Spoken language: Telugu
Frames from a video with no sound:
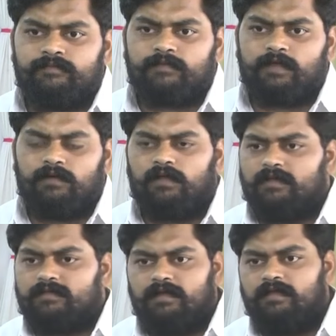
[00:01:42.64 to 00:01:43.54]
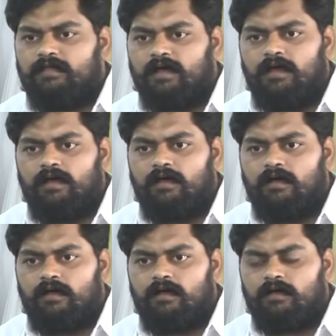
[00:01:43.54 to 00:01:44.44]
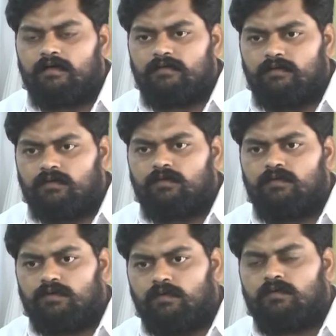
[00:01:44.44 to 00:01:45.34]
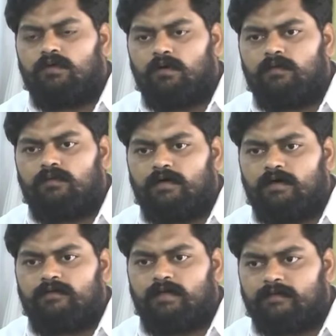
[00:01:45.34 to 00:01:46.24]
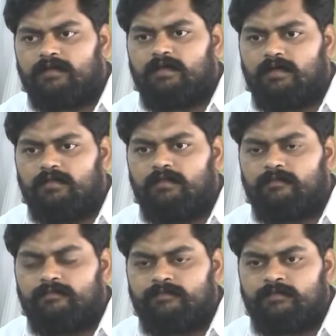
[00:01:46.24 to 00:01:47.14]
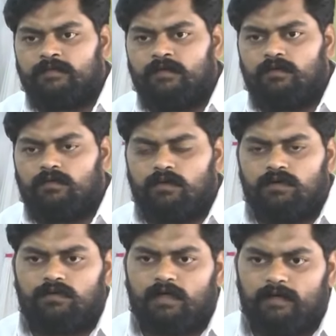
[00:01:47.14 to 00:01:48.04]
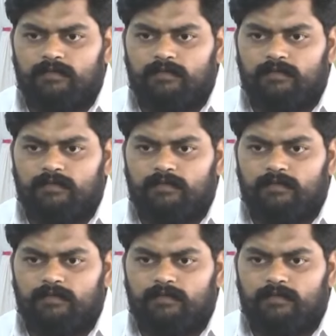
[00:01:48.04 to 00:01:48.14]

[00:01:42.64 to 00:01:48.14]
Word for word: అంటే వాళ్ళకి తెలియదా ఎవరు ఎవరు లోపల ఉన్నారు ఏం కథ అనేది ఇంకోటి కూడా